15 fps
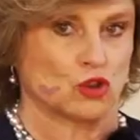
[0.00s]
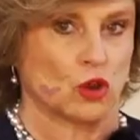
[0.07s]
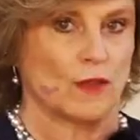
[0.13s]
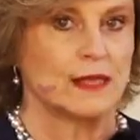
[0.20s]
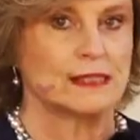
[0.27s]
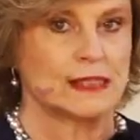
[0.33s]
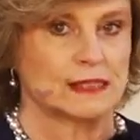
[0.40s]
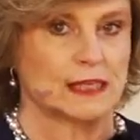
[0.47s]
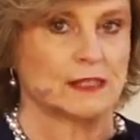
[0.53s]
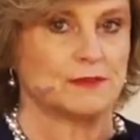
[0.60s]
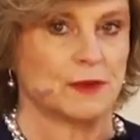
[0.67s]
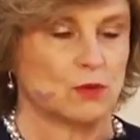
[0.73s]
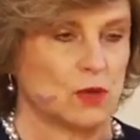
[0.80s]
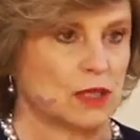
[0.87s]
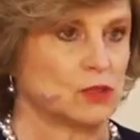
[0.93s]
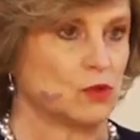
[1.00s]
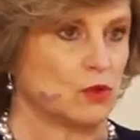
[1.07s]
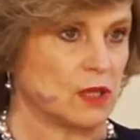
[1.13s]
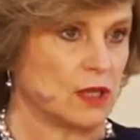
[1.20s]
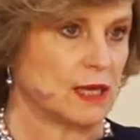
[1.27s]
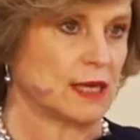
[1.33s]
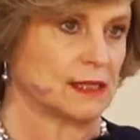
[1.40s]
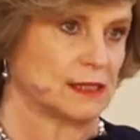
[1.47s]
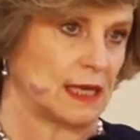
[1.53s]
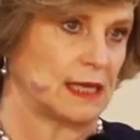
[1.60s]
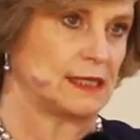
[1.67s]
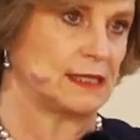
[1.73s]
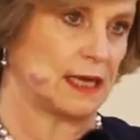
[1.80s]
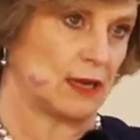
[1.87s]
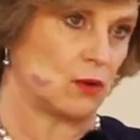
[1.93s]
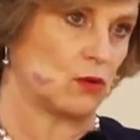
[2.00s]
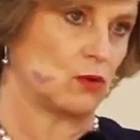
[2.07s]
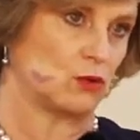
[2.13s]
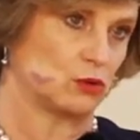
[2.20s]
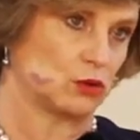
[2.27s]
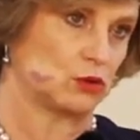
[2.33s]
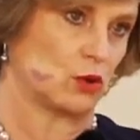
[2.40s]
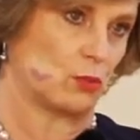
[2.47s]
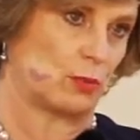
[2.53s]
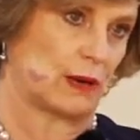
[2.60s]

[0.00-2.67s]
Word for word: todas estas figuras jurídicas se hicieron justo